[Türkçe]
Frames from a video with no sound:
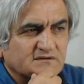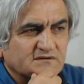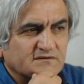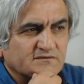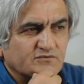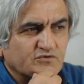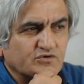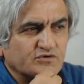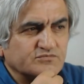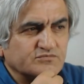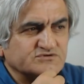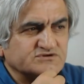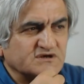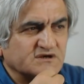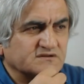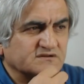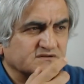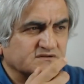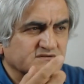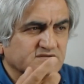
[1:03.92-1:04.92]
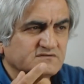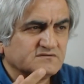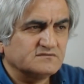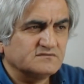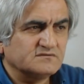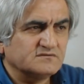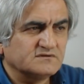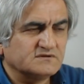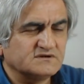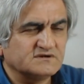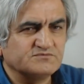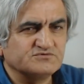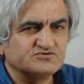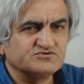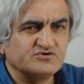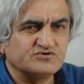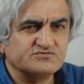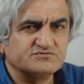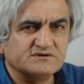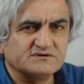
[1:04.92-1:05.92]
örümcek, kırmızı
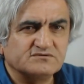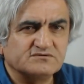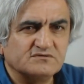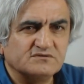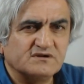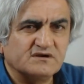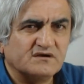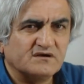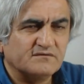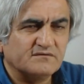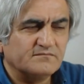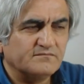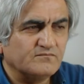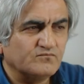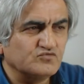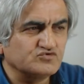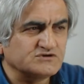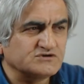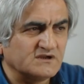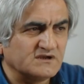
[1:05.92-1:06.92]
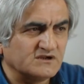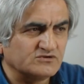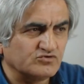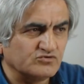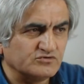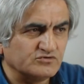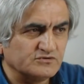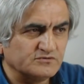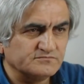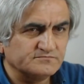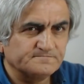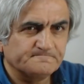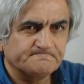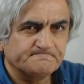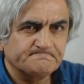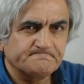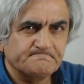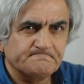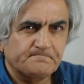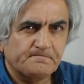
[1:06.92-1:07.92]
örümcek diyorlar, musallat oluyor.
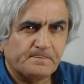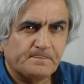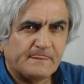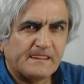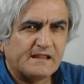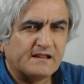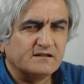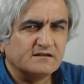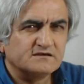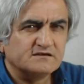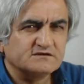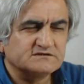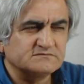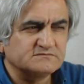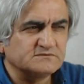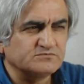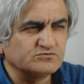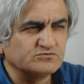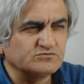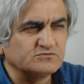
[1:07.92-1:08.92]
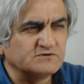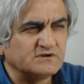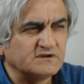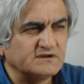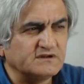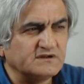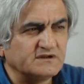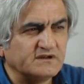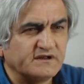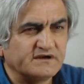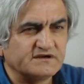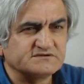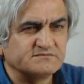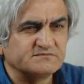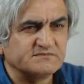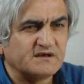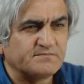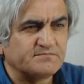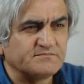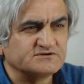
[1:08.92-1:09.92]
Şimdi bununla ilgili
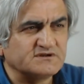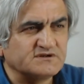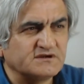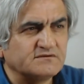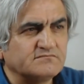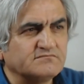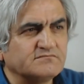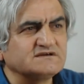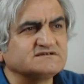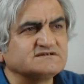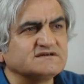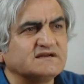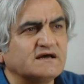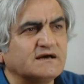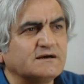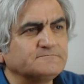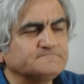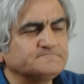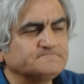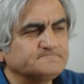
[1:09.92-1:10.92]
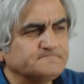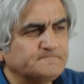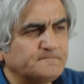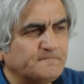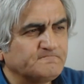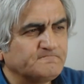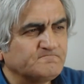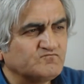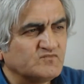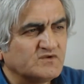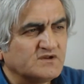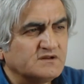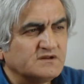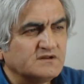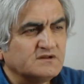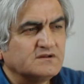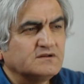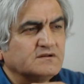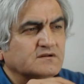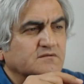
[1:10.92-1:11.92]
araştırma yapmışlar. Mesela
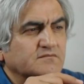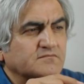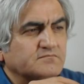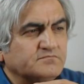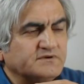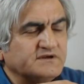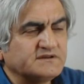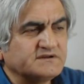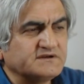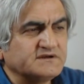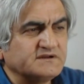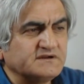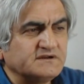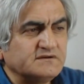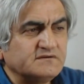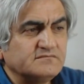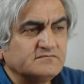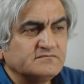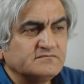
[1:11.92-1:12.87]
bitkinin